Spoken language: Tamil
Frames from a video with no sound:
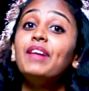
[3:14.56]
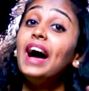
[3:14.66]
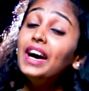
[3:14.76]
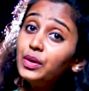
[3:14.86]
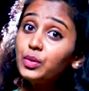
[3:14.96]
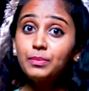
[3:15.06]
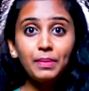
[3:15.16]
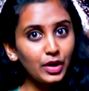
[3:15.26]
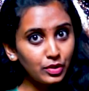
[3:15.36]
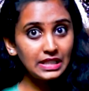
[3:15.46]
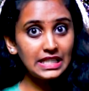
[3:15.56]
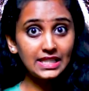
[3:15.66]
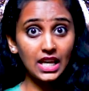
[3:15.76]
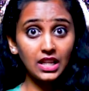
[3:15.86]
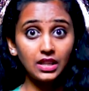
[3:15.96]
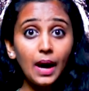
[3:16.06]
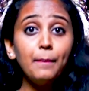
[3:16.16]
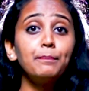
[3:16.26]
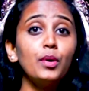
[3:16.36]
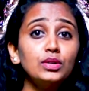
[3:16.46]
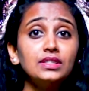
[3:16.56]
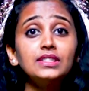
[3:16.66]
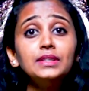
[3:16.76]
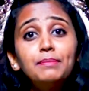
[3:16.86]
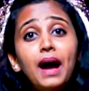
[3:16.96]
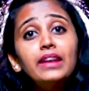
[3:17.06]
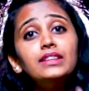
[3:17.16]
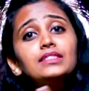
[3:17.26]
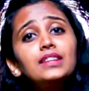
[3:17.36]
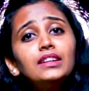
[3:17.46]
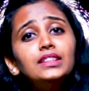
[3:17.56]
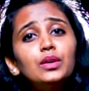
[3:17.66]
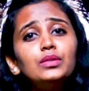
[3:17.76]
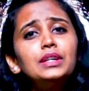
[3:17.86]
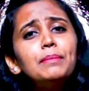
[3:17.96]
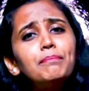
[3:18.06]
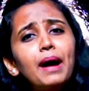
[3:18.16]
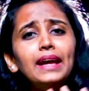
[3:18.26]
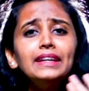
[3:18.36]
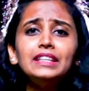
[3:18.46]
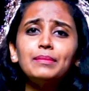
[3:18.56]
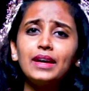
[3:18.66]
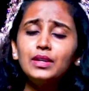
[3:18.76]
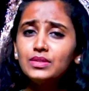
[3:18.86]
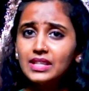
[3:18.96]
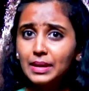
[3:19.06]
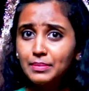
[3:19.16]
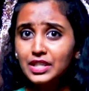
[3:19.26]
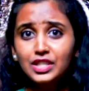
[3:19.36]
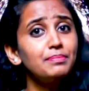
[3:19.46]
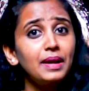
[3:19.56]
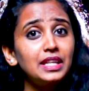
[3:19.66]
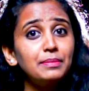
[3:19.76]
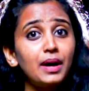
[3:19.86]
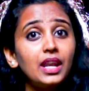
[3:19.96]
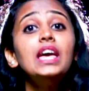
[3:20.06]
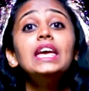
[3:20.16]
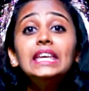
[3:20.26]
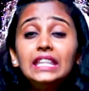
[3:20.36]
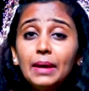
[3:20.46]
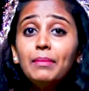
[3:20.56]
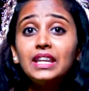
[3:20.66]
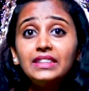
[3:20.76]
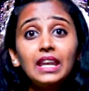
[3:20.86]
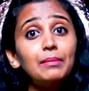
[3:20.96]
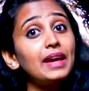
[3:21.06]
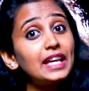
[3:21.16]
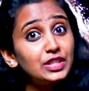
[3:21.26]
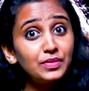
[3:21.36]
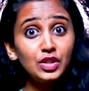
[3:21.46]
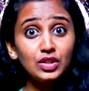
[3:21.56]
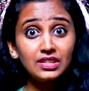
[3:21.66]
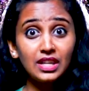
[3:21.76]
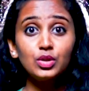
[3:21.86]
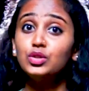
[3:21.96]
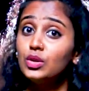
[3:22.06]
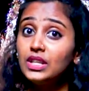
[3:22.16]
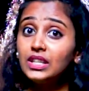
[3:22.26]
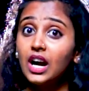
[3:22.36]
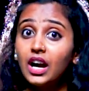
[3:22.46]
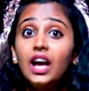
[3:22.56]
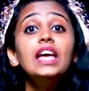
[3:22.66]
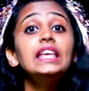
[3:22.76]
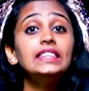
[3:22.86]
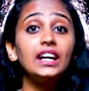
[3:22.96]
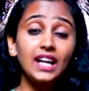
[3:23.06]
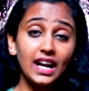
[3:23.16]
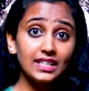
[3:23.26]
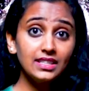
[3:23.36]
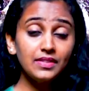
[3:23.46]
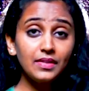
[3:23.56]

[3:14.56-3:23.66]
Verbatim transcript: வேற ஒரு படம் ரிலீஸ் ஆகியிருந்தா போஸ்டர் பேனர் கட் அவுட்னு பயங்கரமான ஒரு செலிப்ரேஷன் பண்ணியிருப்பார் இதே மாதிரி தான் நம்ம ஹெச் வினோத் சாரும் சொல்லியிருக்காங்க இந்த கடைசி